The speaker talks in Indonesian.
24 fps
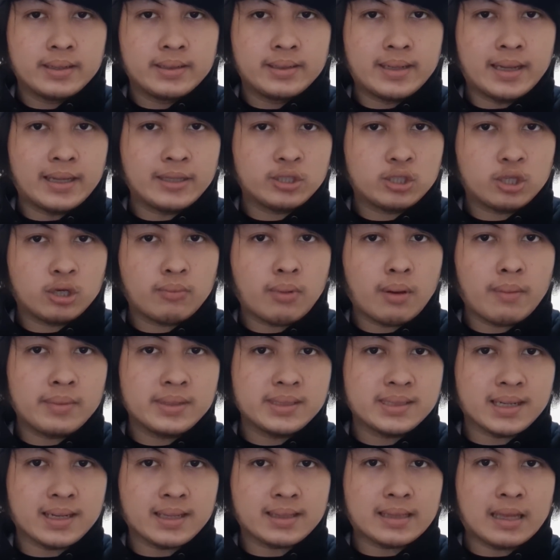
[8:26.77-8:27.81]
dan coba
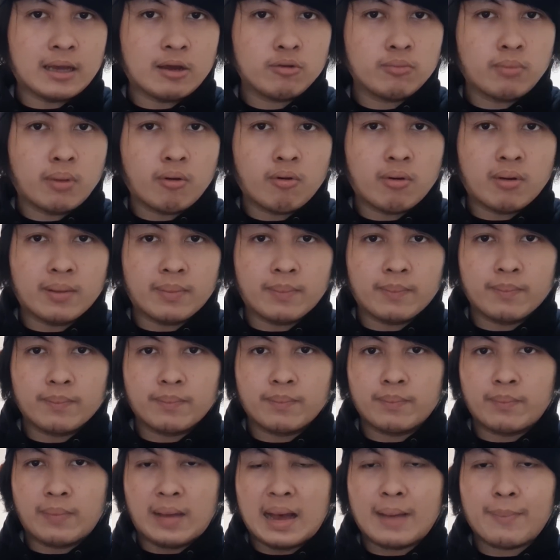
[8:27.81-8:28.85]
mencari tahu bahwa
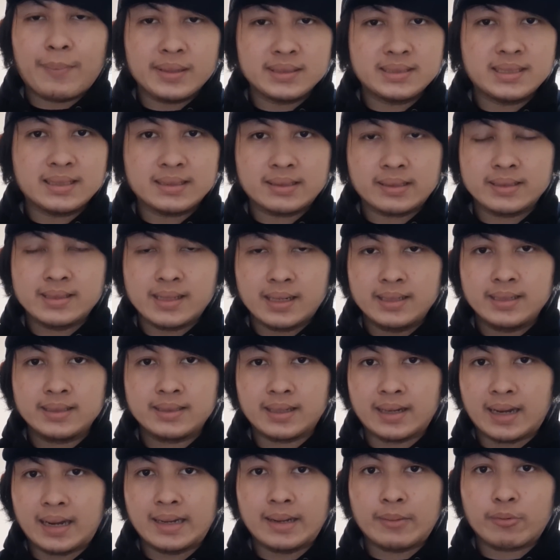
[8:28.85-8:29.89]
apa sih yang
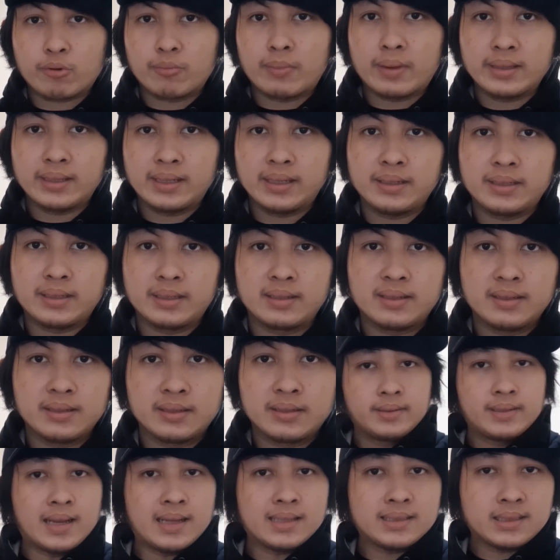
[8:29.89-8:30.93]
terjadi terhadap rumahnya ini.
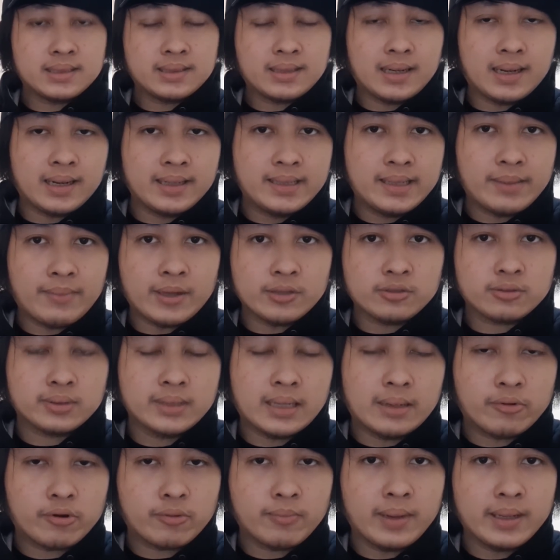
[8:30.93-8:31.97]
Dan setelah dia masuk ke
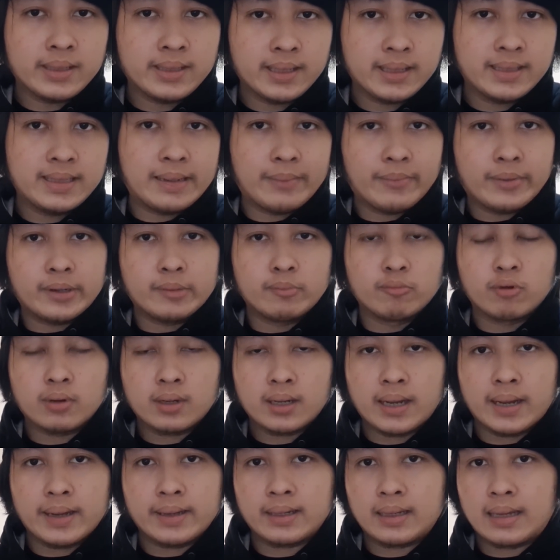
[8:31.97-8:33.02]
dalam rumahnya, dia
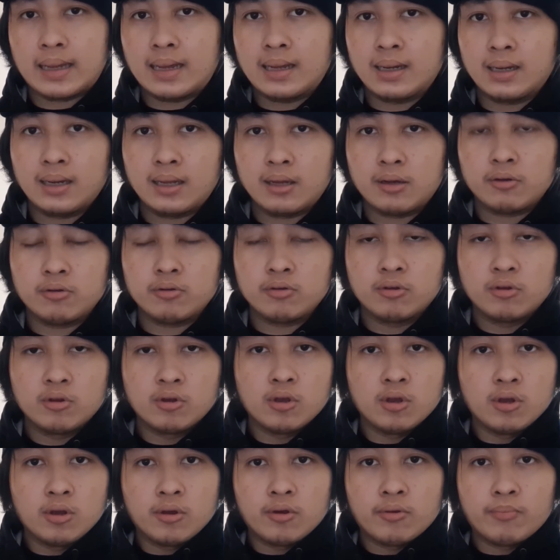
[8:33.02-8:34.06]
menemukan kalau
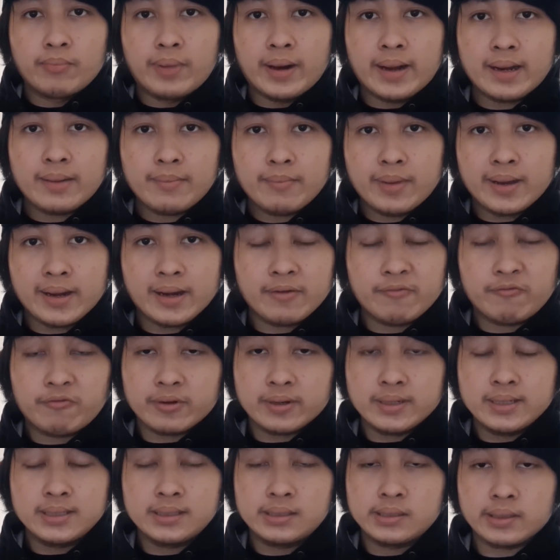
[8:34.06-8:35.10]
barang-barang
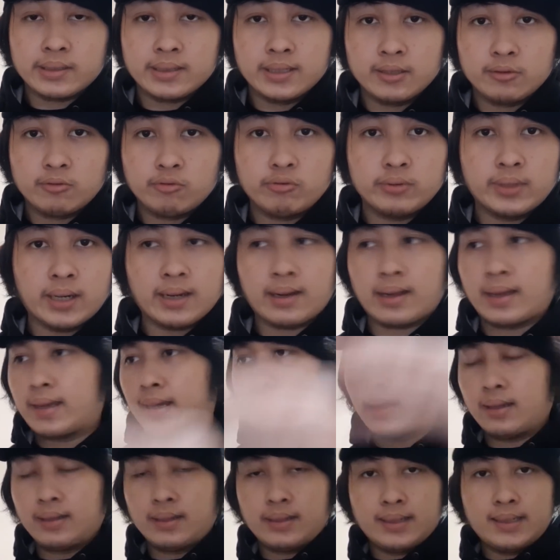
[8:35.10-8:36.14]
furniturnya itu udah
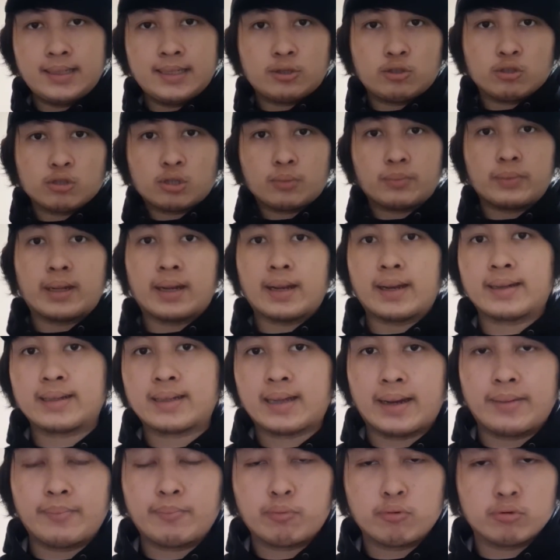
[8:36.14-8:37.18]
kayak ditutup dengan
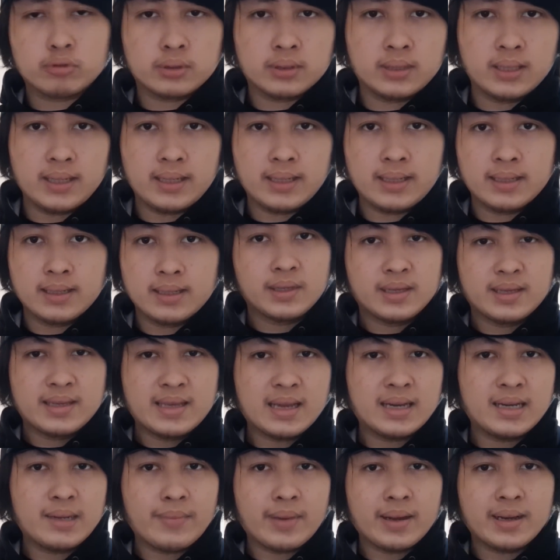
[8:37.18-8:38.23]
kain putih,
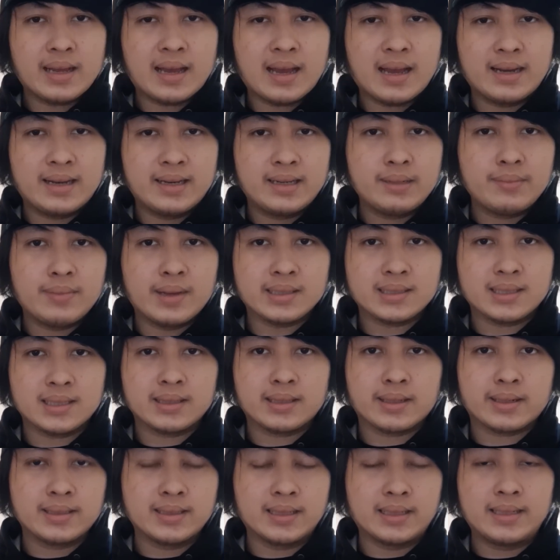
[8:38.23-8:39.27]
yang dimana hal ini
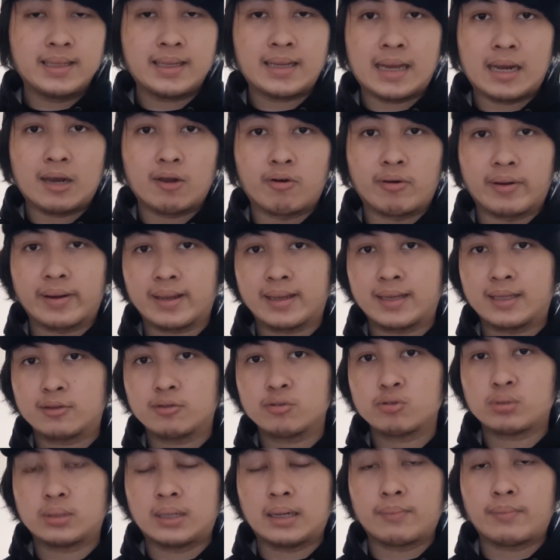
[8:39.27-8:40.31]
biasanya terjadi kalau orang
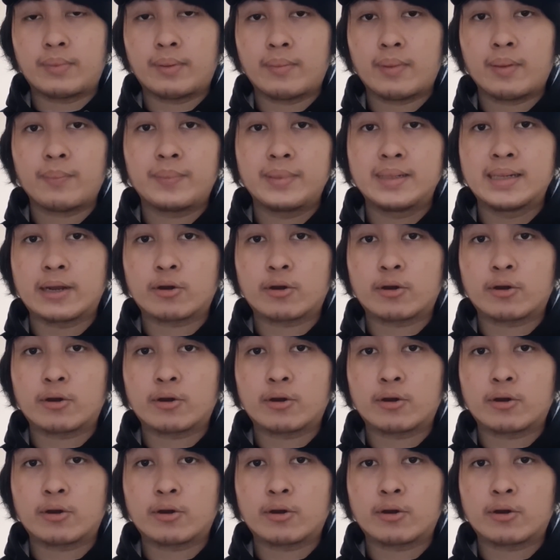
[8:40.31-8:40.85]
itu sudah memang pindah